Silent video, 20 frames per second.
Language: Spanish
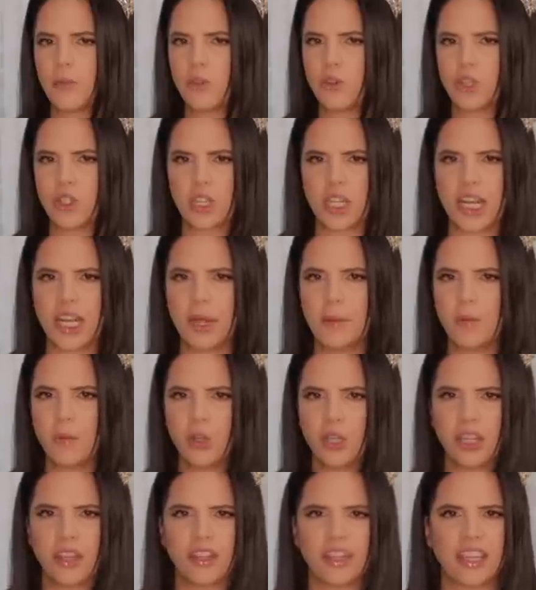mucho echar las
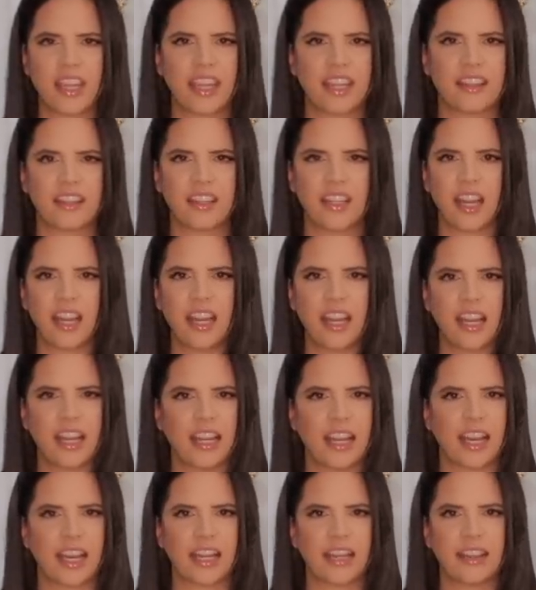moneditas y tirarlas
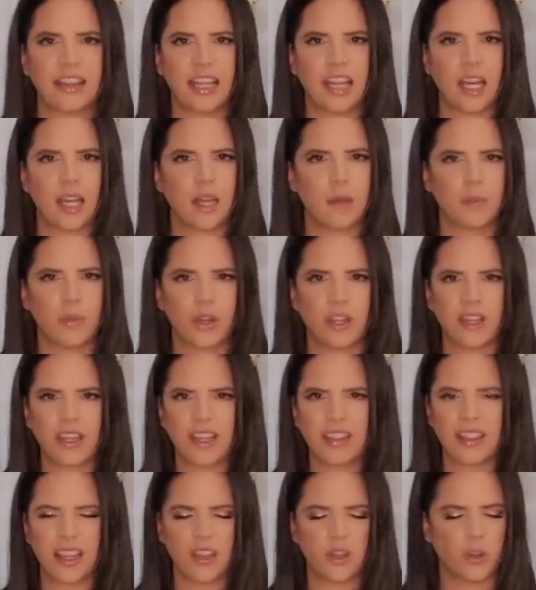en la cartera. Después
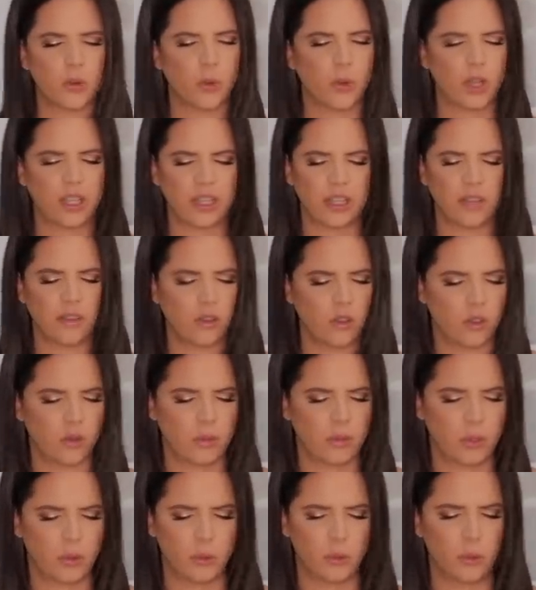andan dando vueltas, eso no
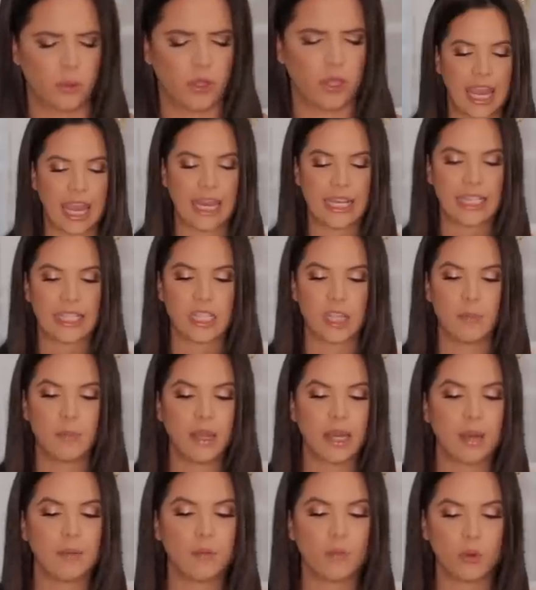me gusta. El
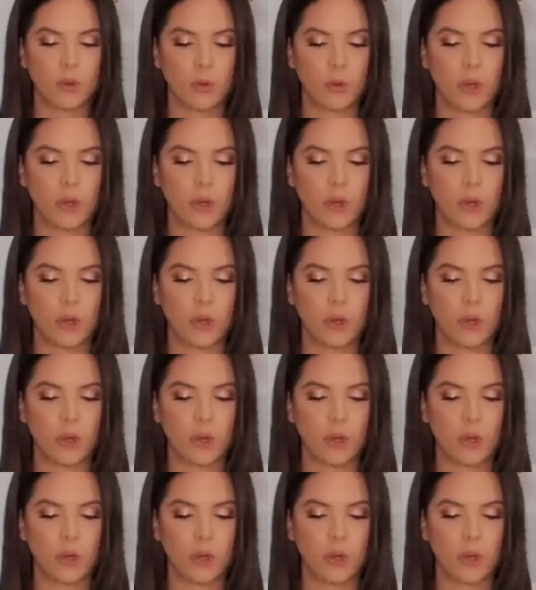zipper es muy